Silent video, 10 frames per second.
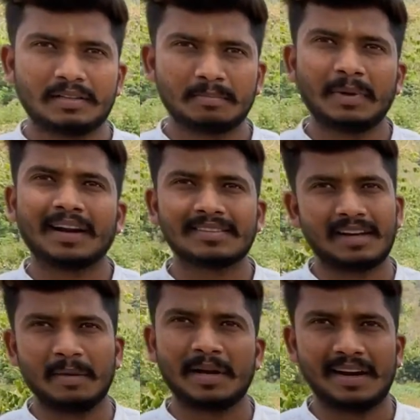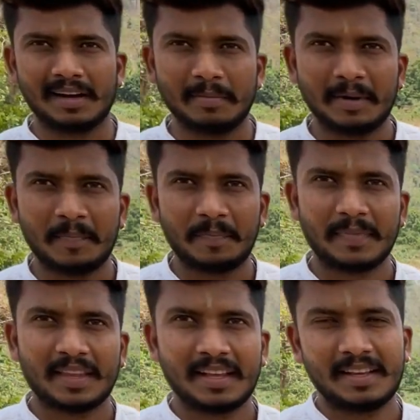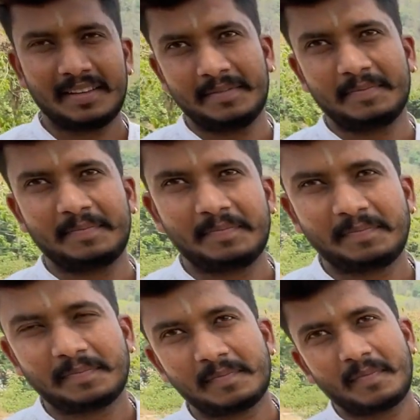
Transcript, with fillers: बारह साढ़े बारह लाख में तो जैसे इस उसी की